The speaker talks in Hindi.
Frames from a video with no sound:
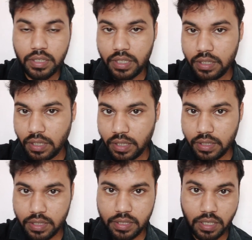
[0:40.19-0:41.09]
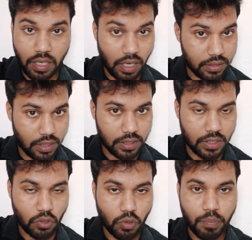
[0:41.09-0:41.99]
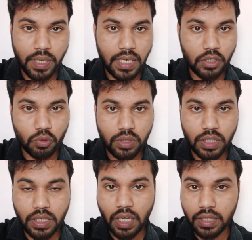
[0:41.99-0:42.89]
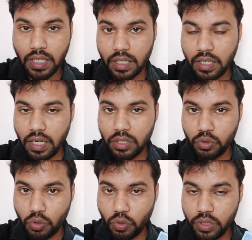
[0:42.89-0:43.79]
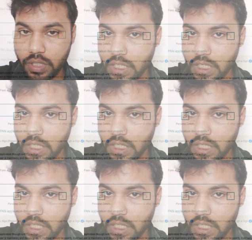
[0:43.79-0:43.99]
तीन तरीके से करा सकते हो पहला तो ये है कि आधार कार्ड थ्रू ई